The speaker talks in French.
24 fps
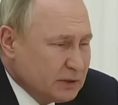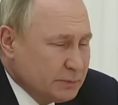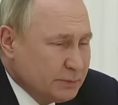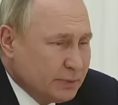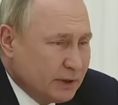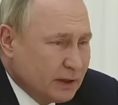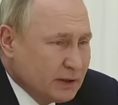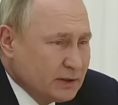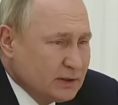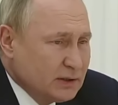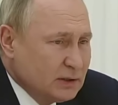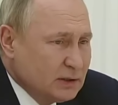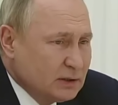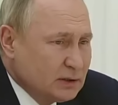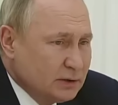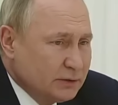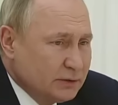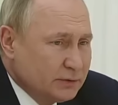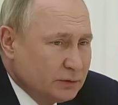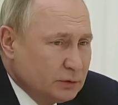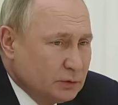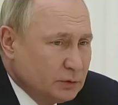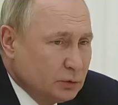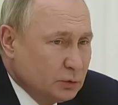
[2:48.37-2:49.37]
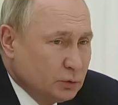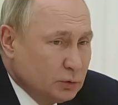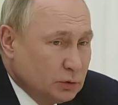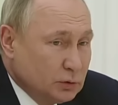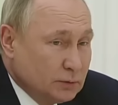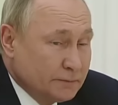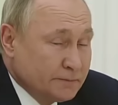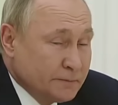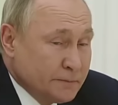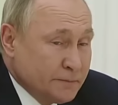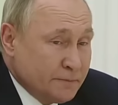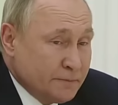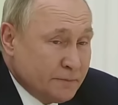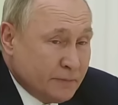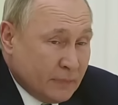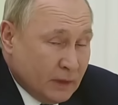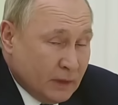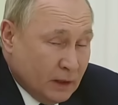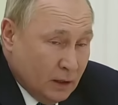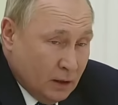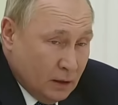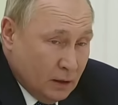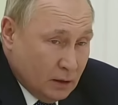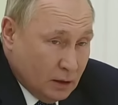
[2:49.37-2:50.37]
au KGB. Très dur.
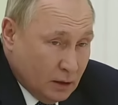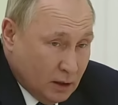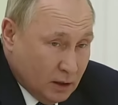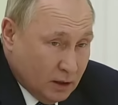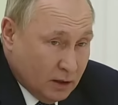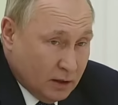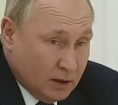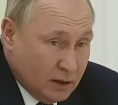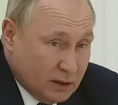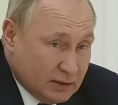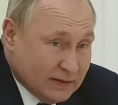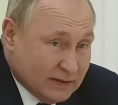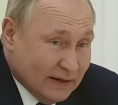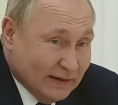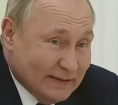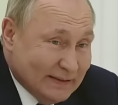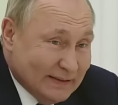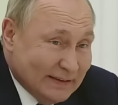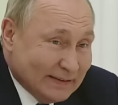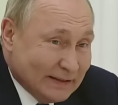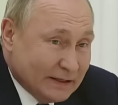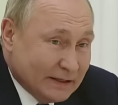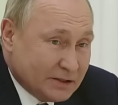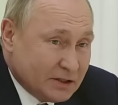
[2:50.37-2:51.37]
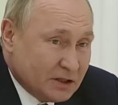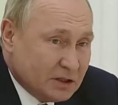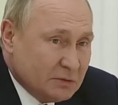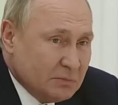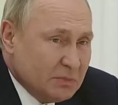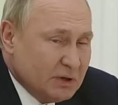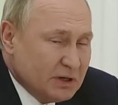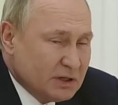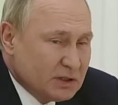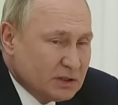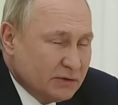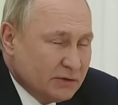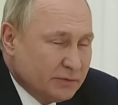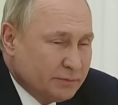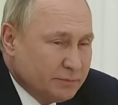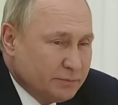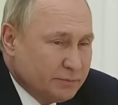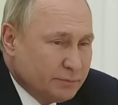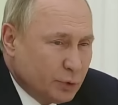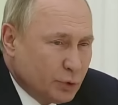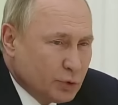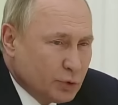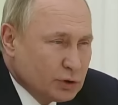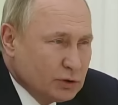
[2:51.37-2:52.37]
J'y ai appris à
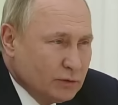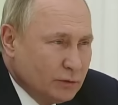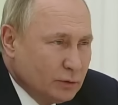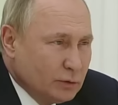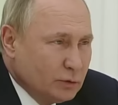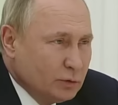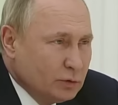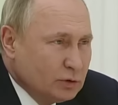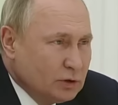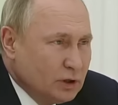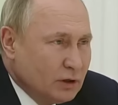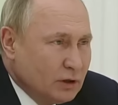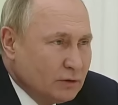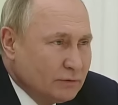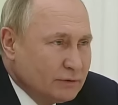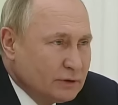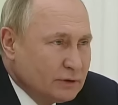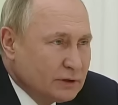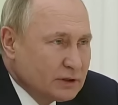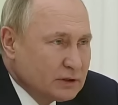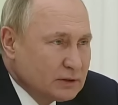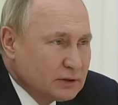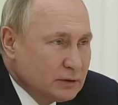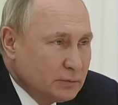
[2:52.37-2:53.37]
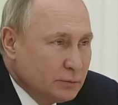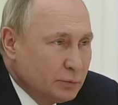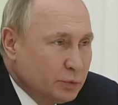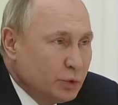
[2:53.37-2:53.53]
assassiner. Et vous, quelle est votre méthode